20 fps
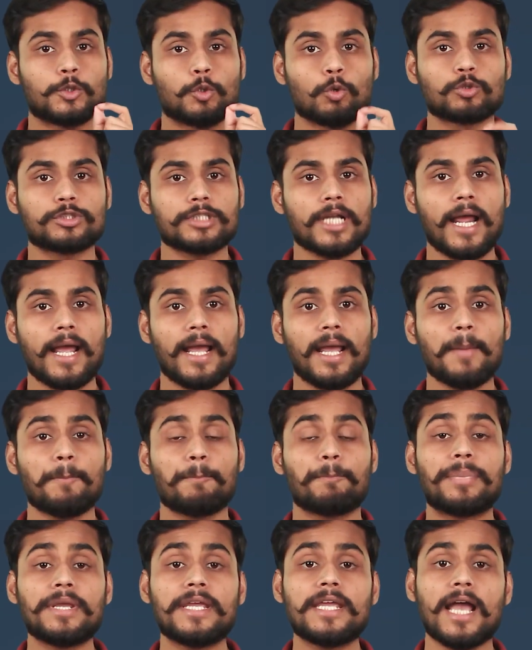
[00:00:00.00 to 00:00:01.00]
दूसरा है
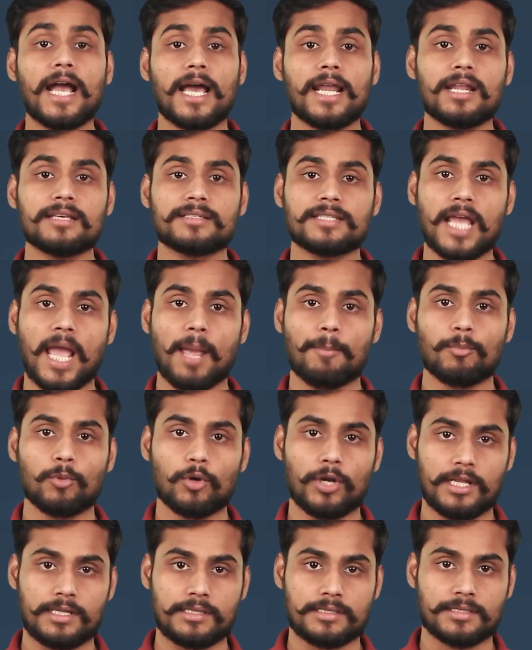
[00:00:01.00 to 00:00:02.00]
बी एल एस
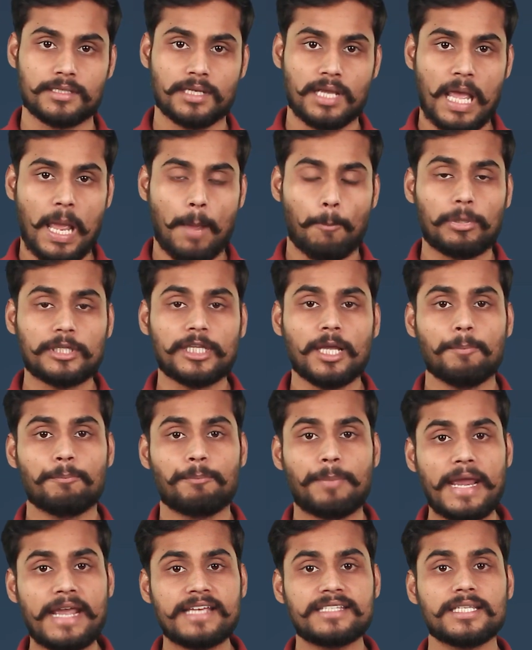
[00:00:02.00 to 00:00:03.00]
एम्बुलेंस मतलब
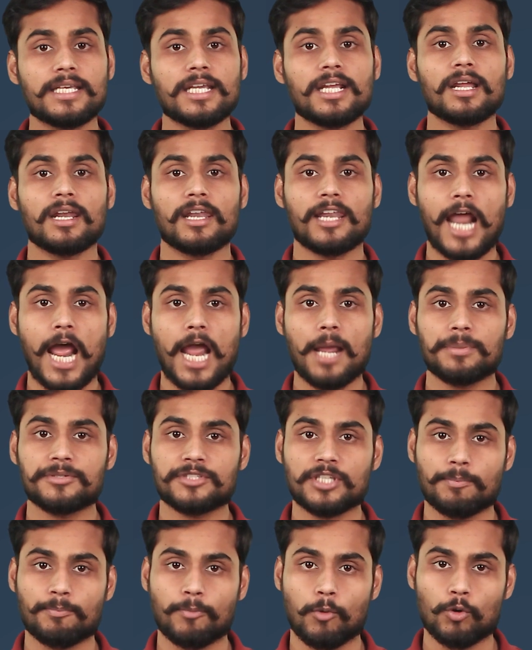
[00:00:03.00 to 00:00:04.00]
बेसिक लाइफ
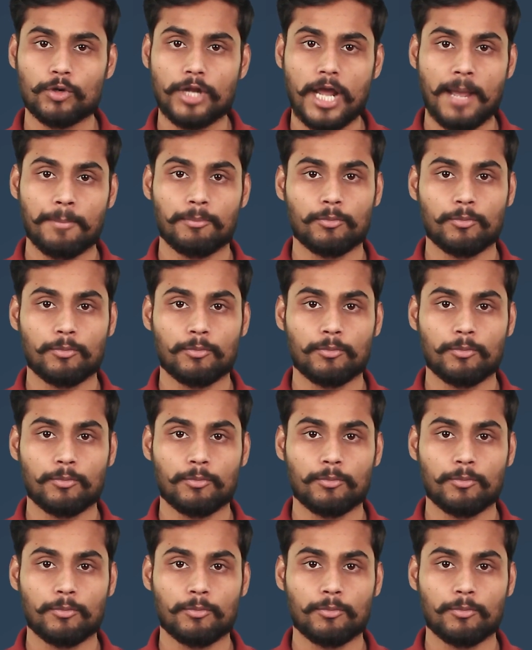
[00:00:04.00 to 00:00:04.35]
सपोर्ट